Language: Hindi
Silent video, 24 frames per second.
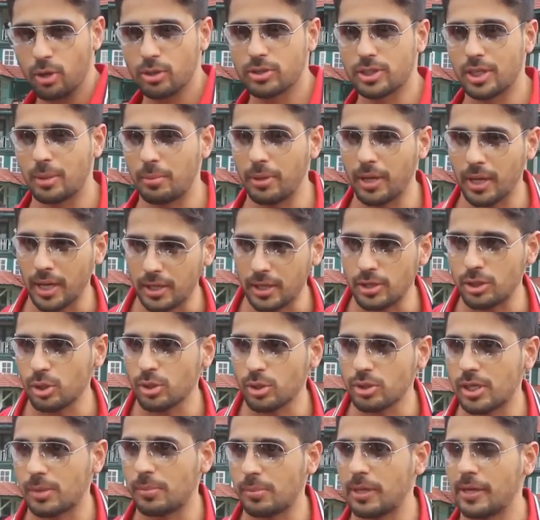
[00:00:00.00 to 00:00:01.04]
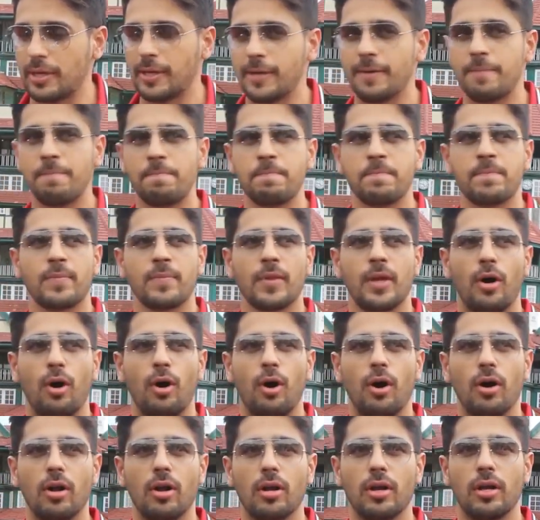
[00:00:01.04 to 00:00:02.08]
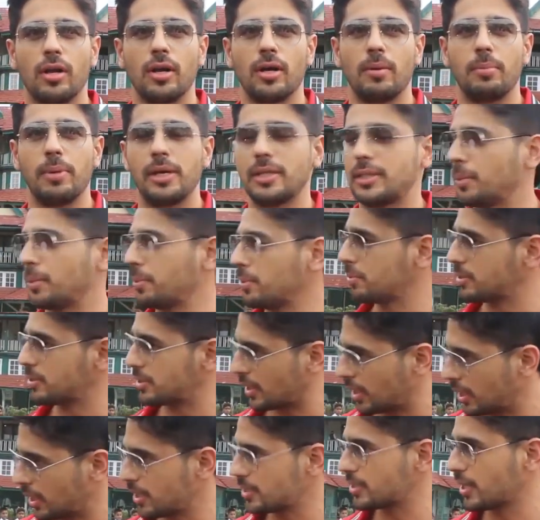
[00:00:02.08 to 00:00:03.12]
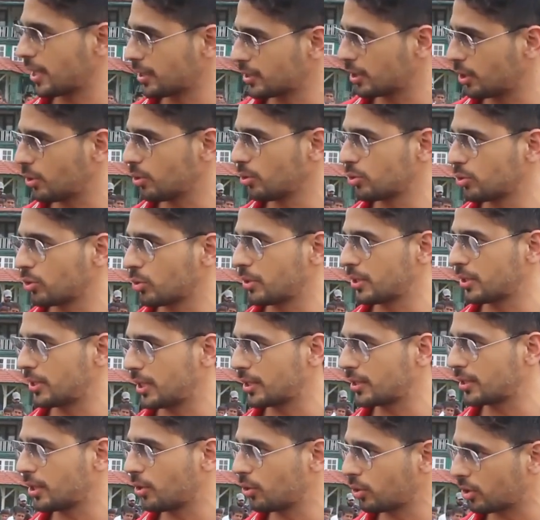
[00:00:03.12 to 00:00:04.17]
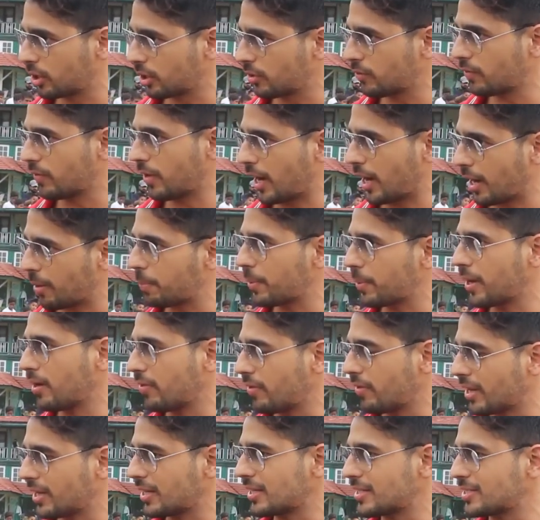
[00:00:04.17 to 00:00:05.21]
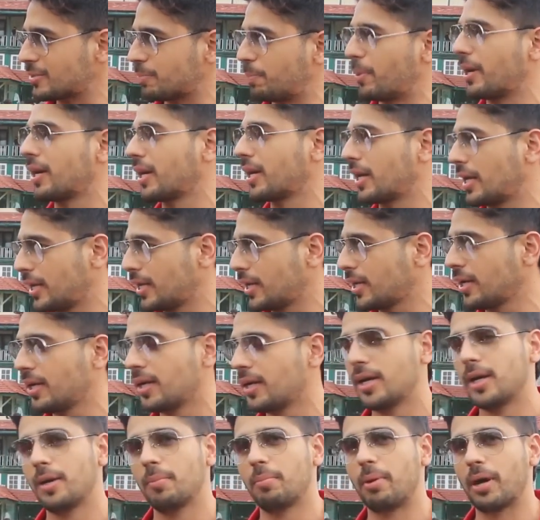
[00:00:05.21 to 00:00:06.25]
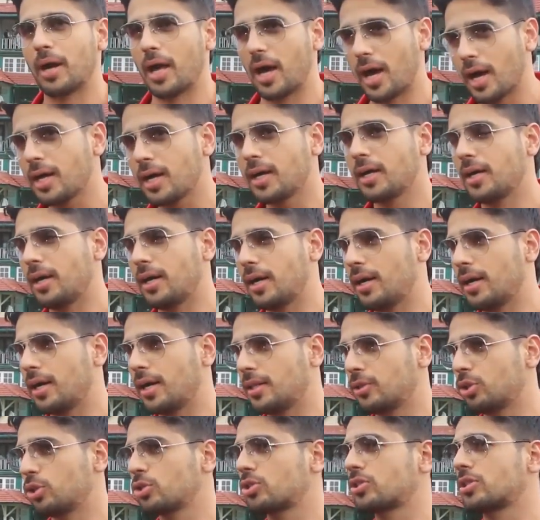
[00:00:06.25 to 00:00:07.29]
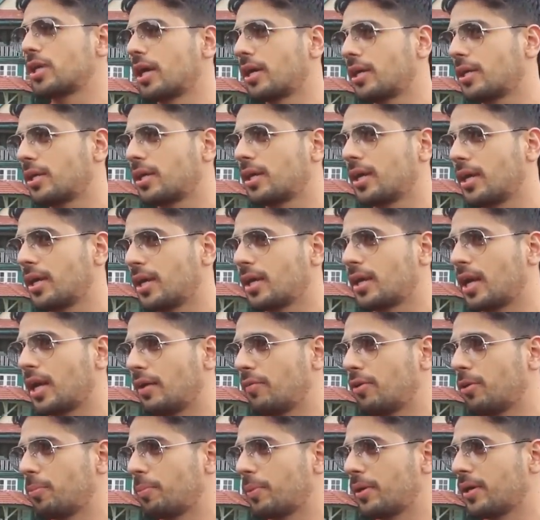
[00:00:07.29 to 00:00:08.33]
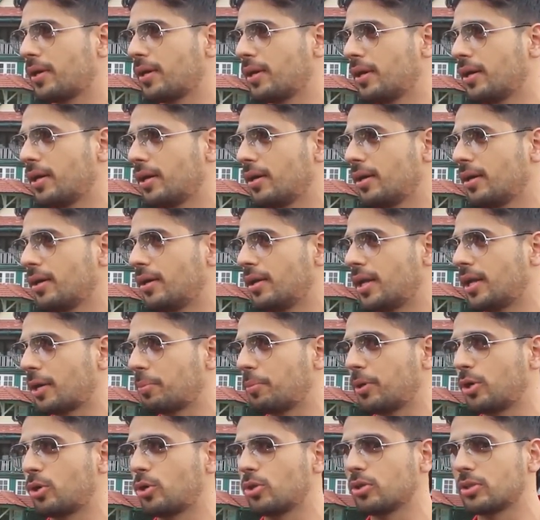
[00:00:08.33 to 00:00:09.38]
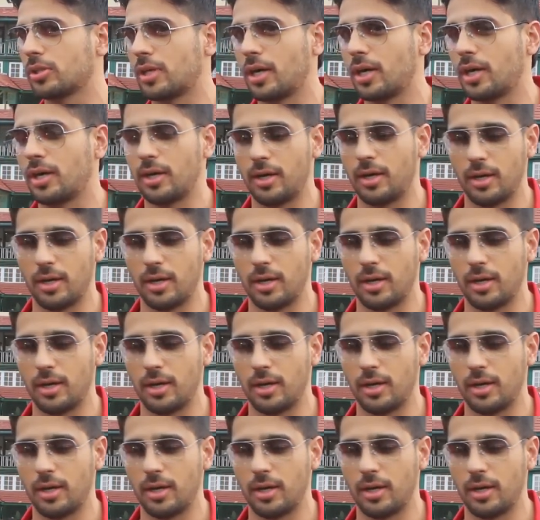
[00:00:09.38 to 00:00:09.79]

लोग सब एक एन से भी है और मैं जब भी दिल्ली जाता हूँ तो मैं देखता हूँ कि वहाँ पे अवेयरनेस बढ़ रही है पर हाँ हिंदुस्तान के एक लेवल पे रग्बी को इतना